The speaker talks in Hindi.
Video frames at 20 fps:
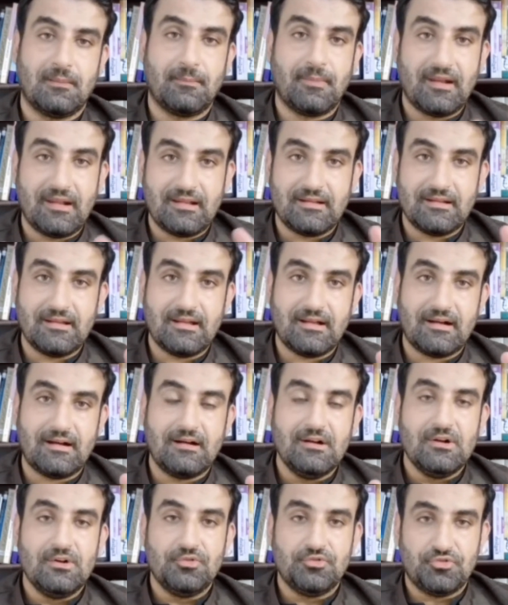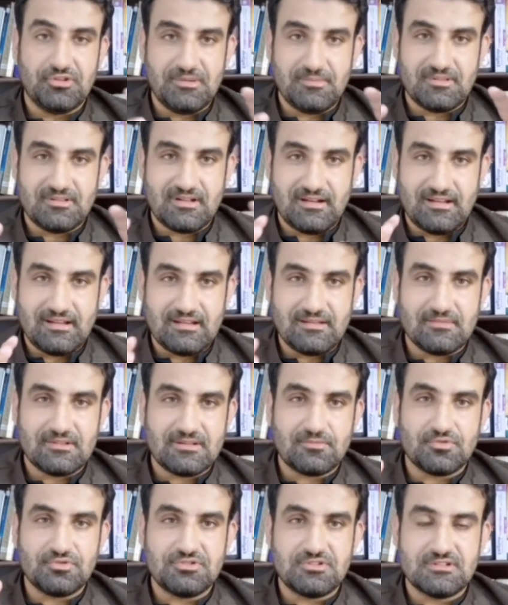मलेरिया लिया तो ये बताने की
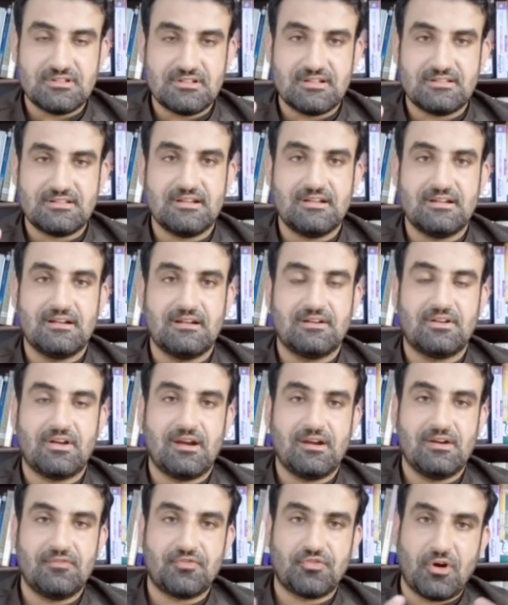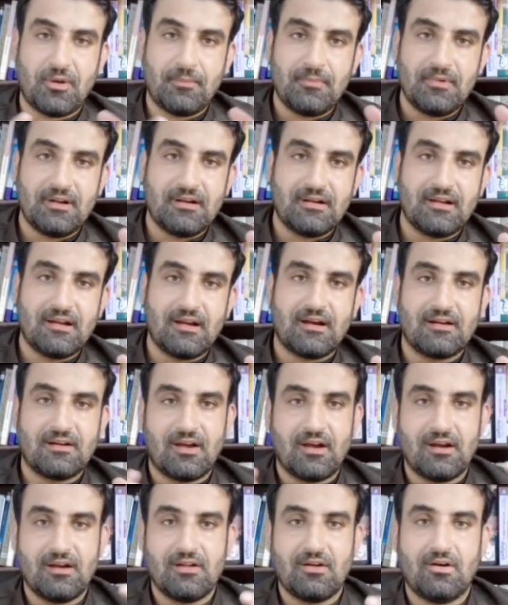मतलब कुछ चीज़ें जैसे डाइट फ्राम ले लिया
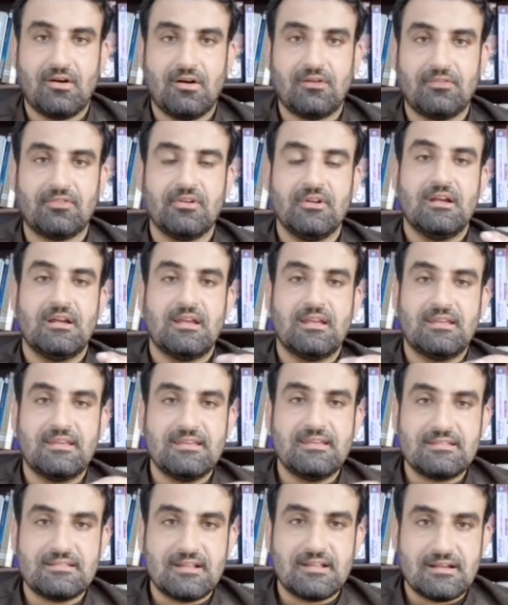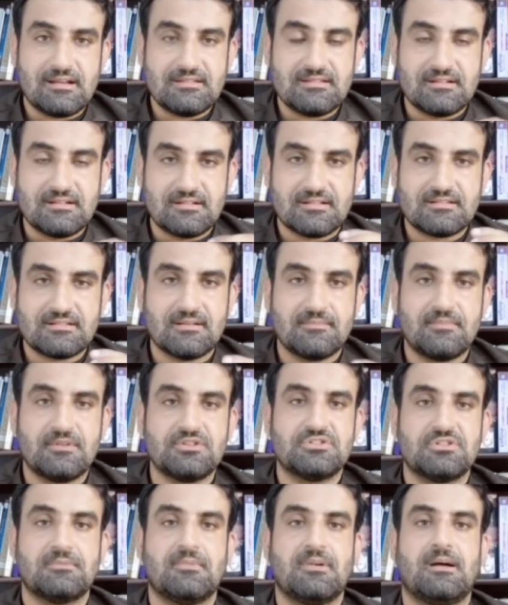डाइट ऑफ ये इस तरह के सेंटेंस
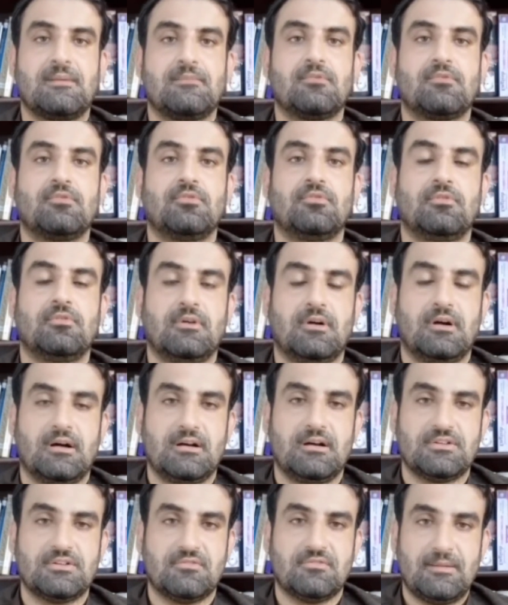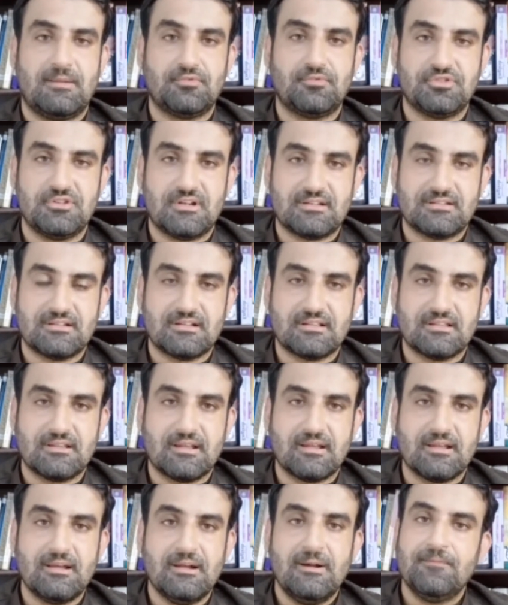कम्पलीशन में आपको आ, सवाल पूछे जा सकते
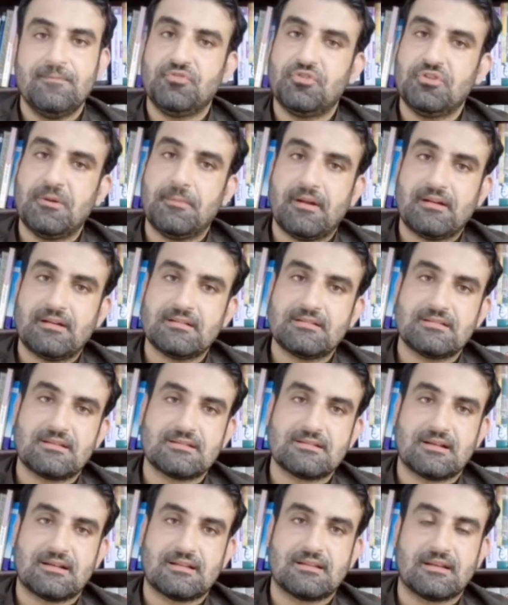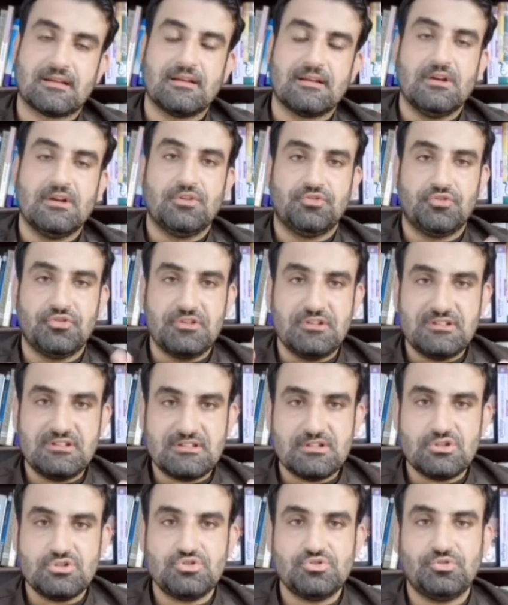हैं तो ये प्रैक्टिस के साथ हैं तो
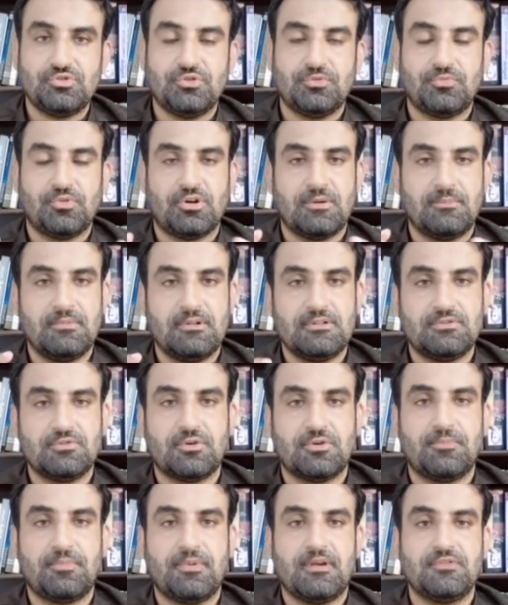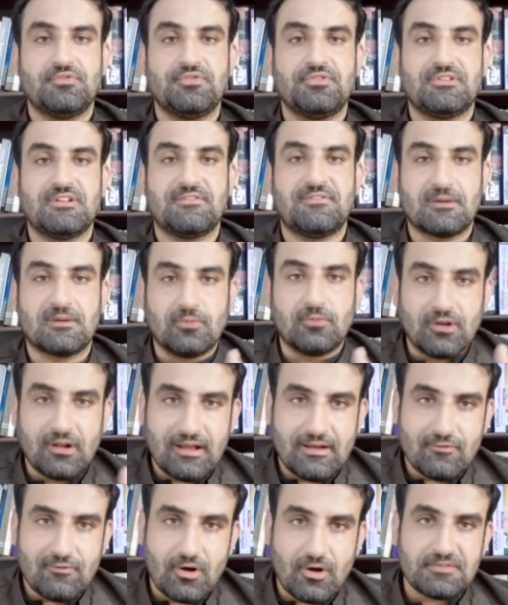इसकी जो मुकम्मल तौर पे जो इसका फार्मूला
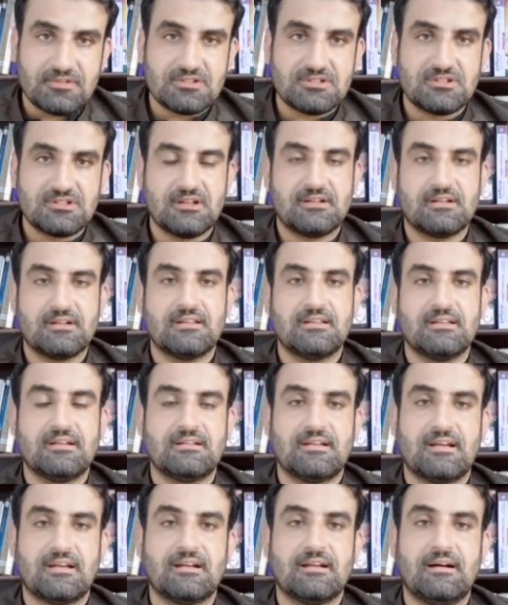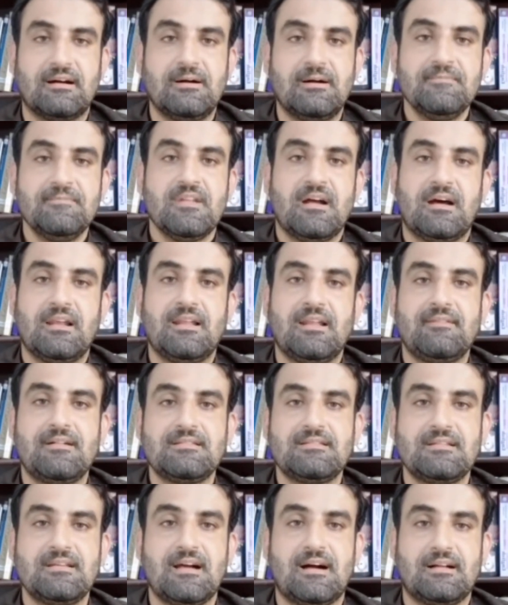है वो आपसे शेयर कर दिया जाएगा अलावा
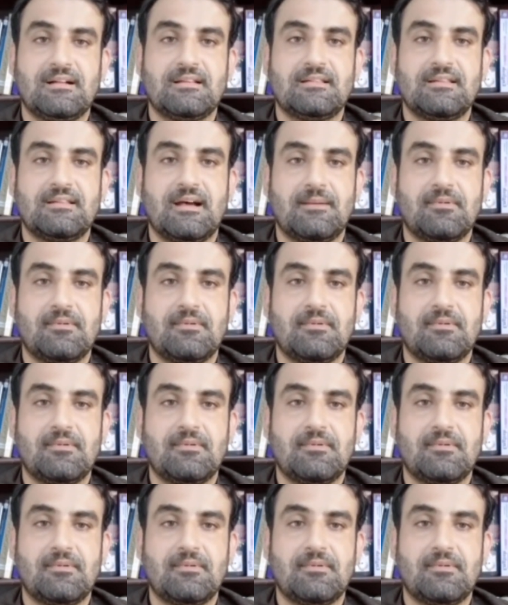जी आ जाता है